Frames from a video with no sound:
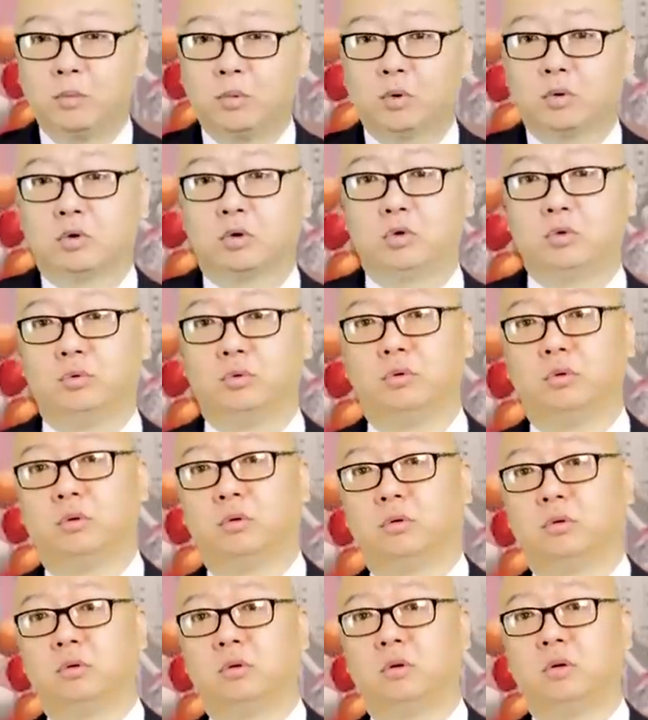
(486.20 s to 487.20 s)
部都是数据，
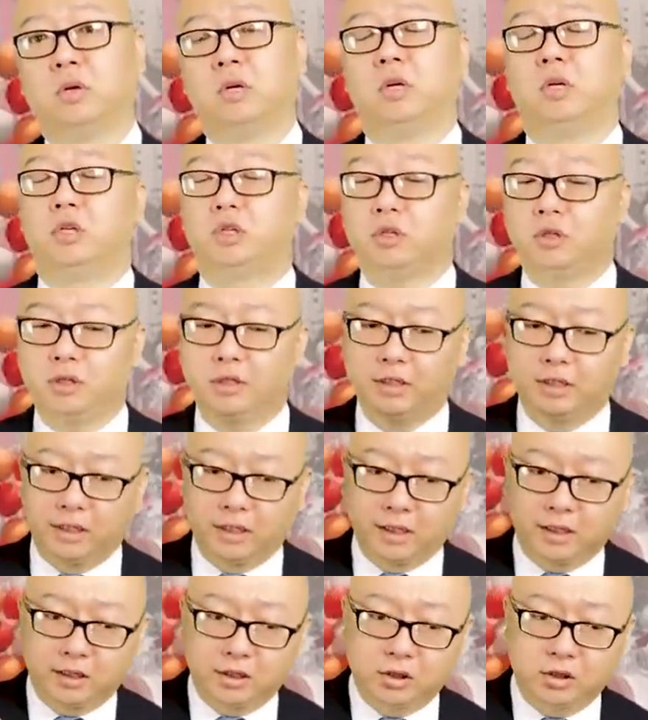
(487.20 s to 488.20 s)
这
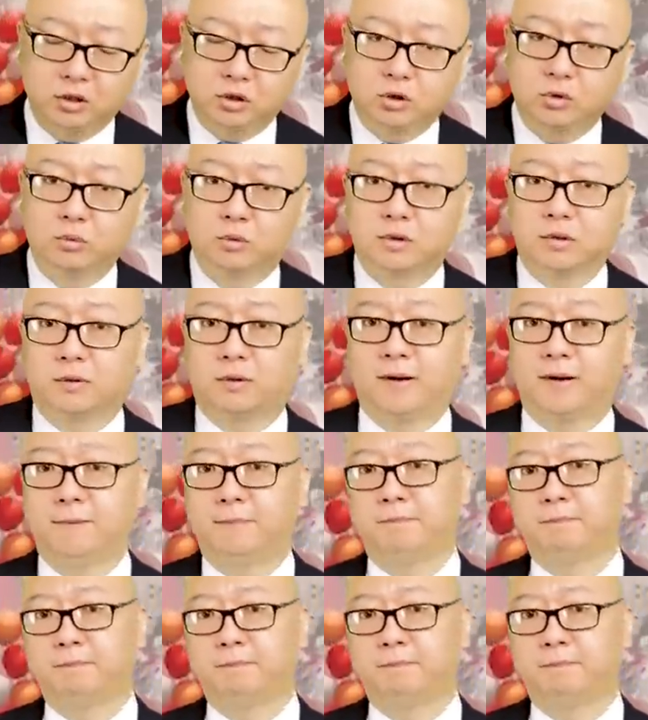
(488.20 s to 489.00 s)
也是数字化